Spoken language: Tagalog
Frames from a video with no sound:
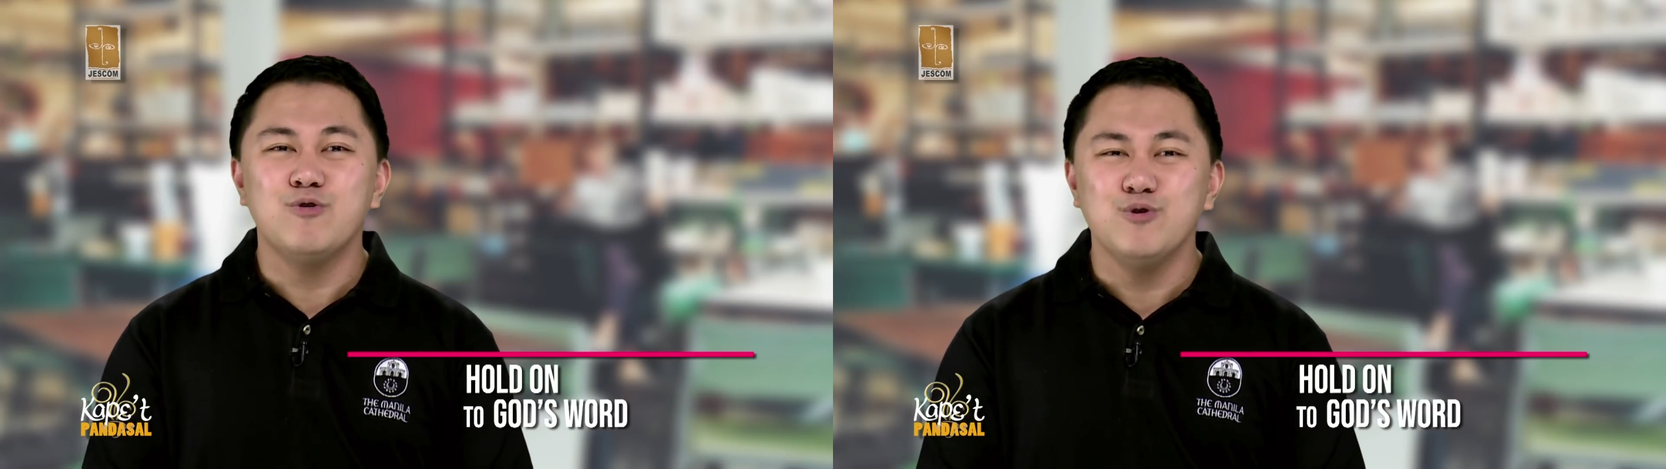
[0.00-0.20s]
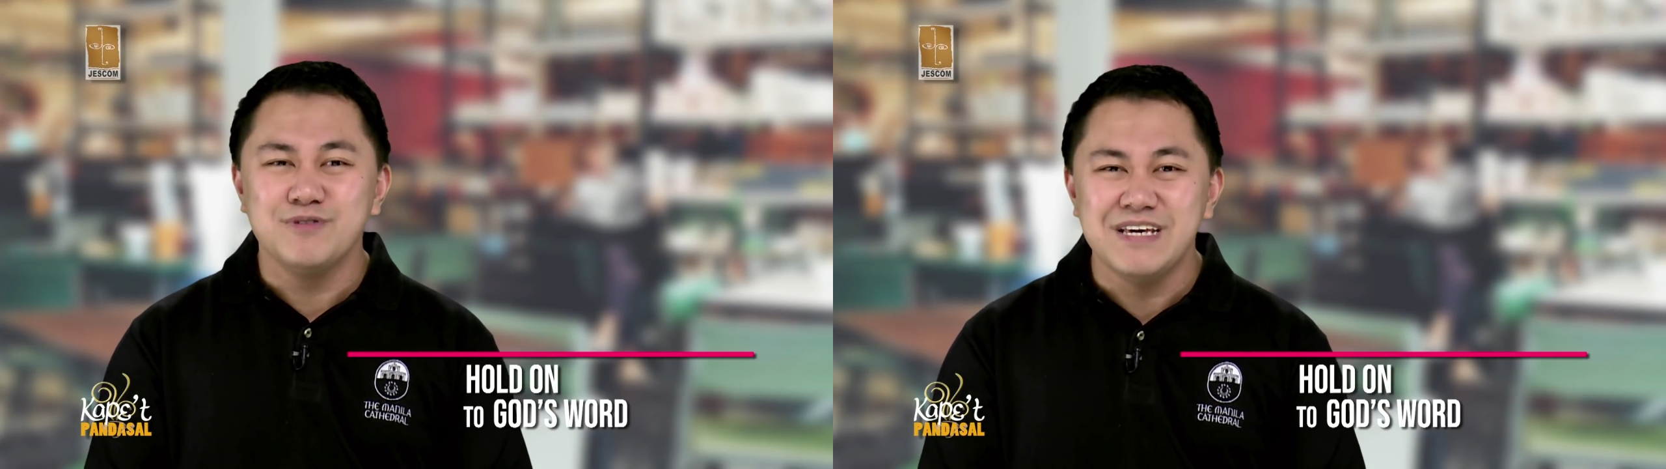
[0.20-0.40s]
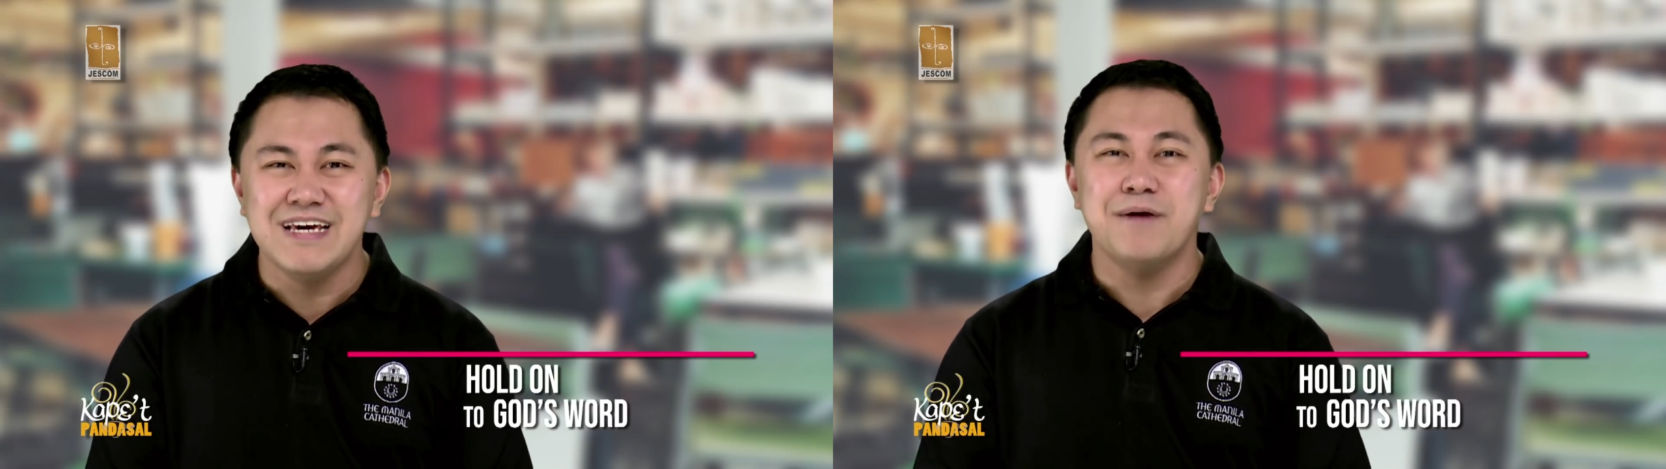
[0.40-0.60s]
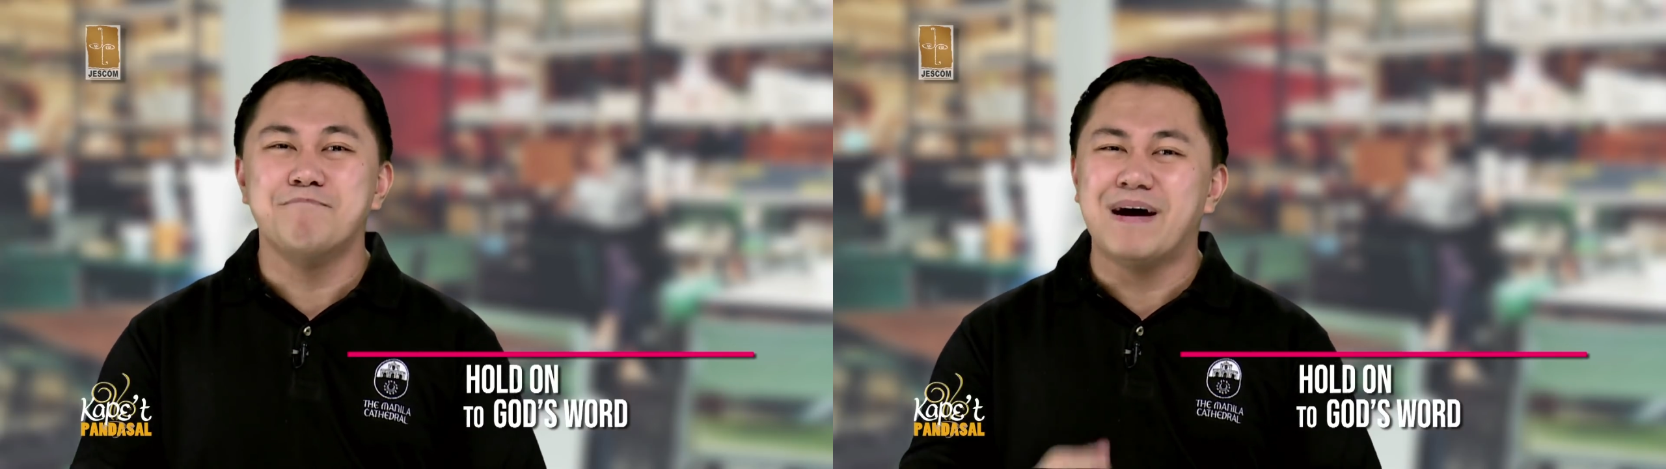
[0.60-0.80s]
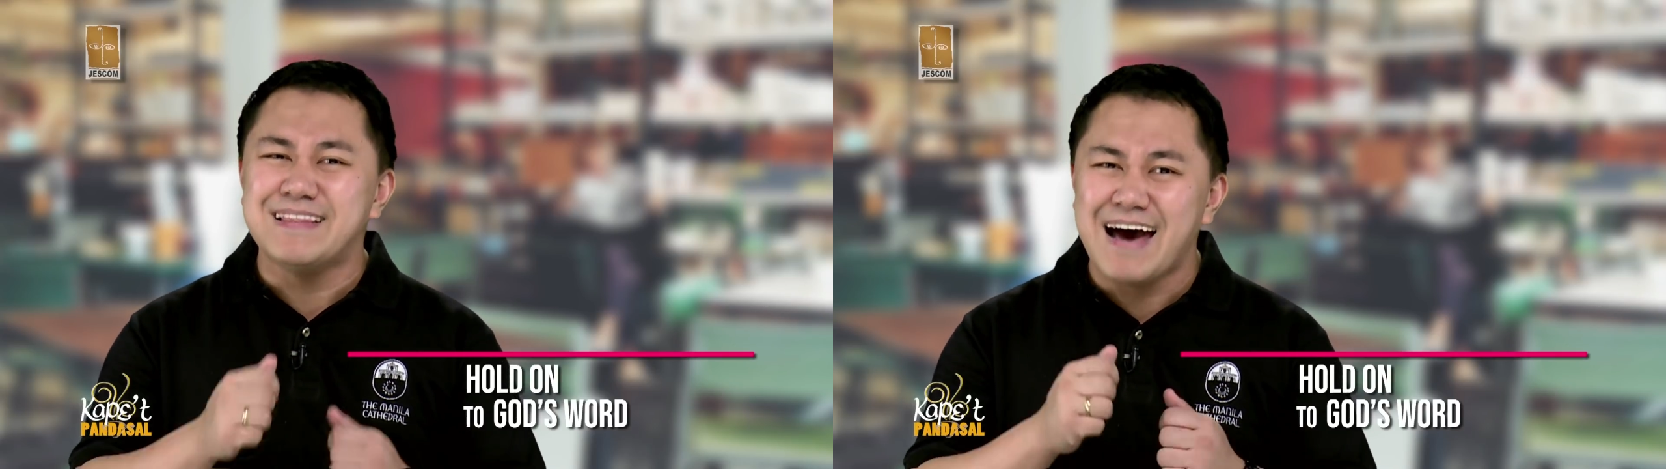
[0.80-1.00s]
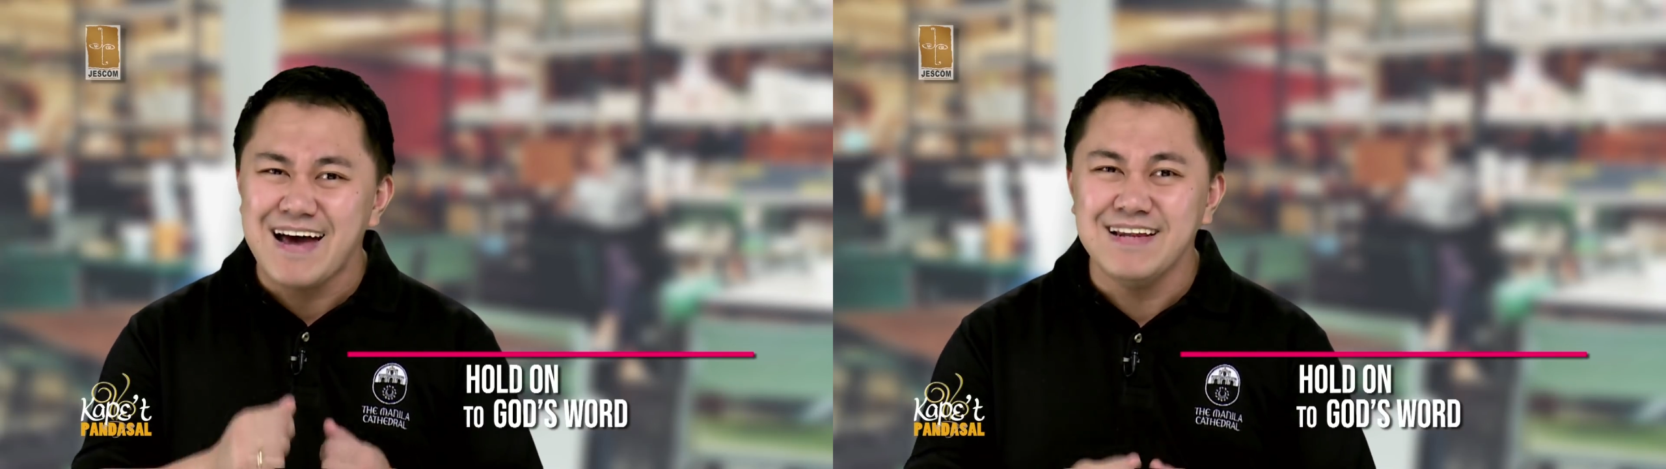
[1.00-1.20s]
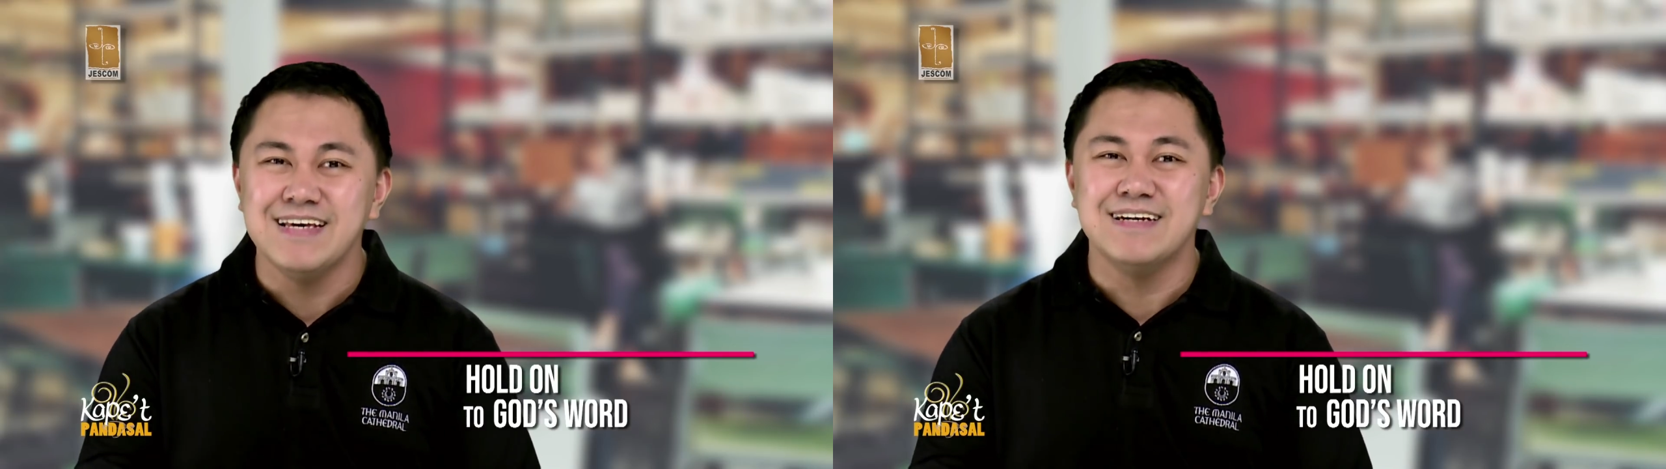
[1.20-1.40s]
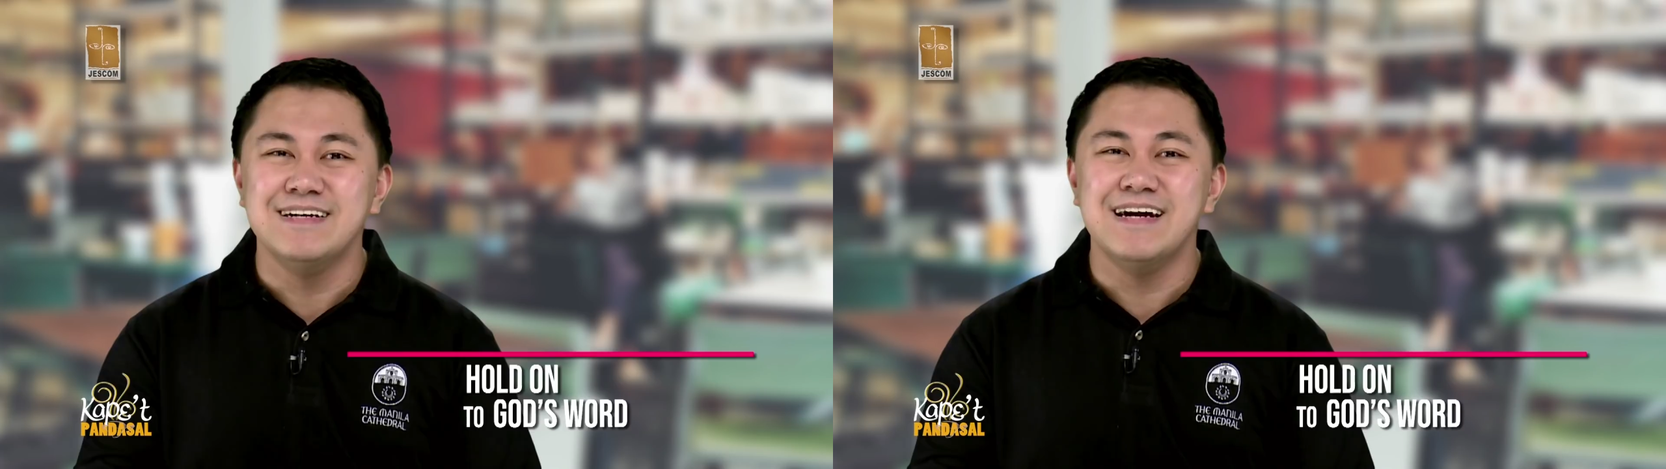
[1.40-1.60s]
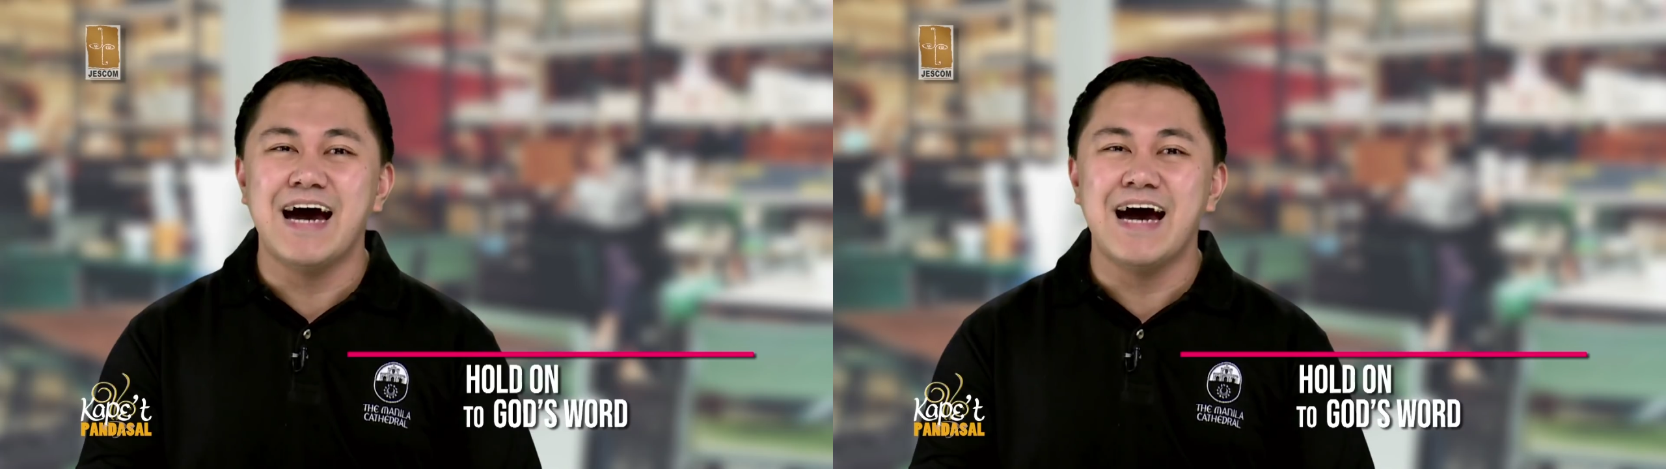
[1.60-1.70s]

kundi manalig